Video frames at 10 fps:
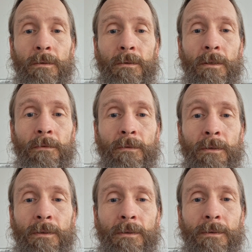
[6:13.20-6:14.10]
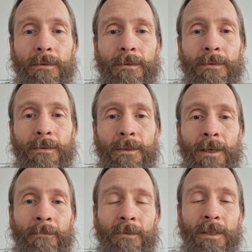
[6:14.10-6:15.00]
Dann
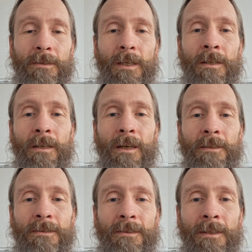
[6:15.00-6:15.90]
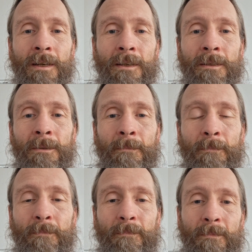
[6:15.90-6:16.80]
haben wir gesehen in den letzten Jahren,
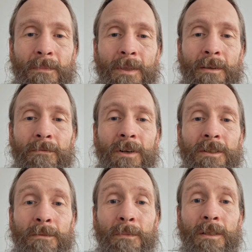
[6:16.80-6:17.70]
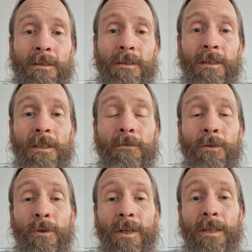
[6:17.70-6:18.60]
was mit
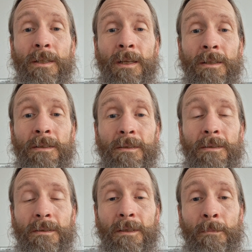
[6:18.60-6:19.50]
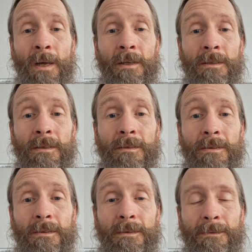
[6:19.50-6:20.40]
Individualität gemeint
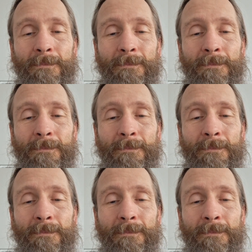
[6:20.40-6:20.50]
ist.